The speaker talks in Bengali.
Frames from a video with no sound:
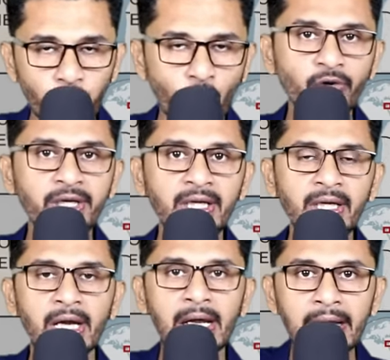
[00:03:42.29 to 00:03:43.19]
তখনই
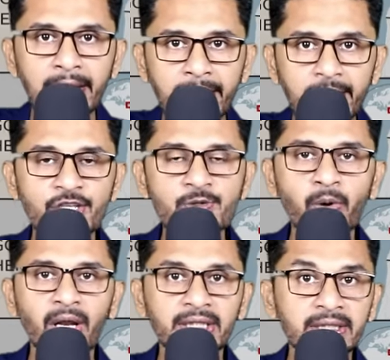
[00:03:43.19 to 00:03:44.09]

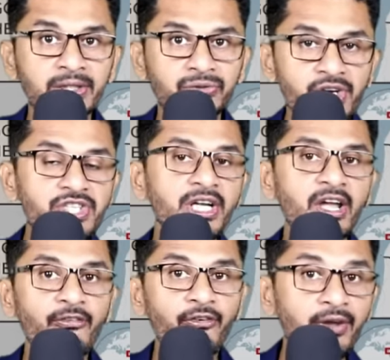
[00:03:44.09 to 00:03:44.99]
হিজবুল্লাহ তাদের
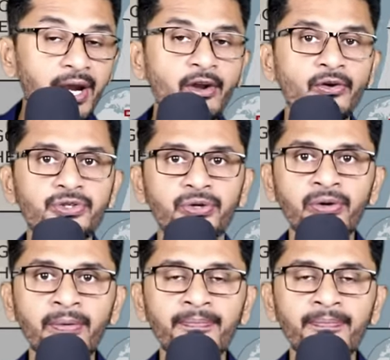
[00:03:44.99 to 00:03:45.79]
দৃষ্টিকে ফেরানোর জন্য